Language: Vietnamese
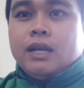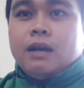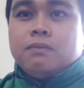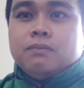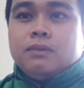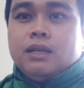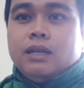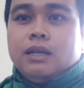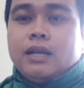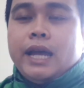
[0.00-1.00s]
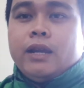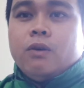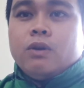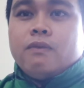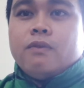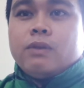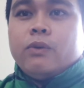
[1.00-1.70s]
không à, đầy đủ đồng phục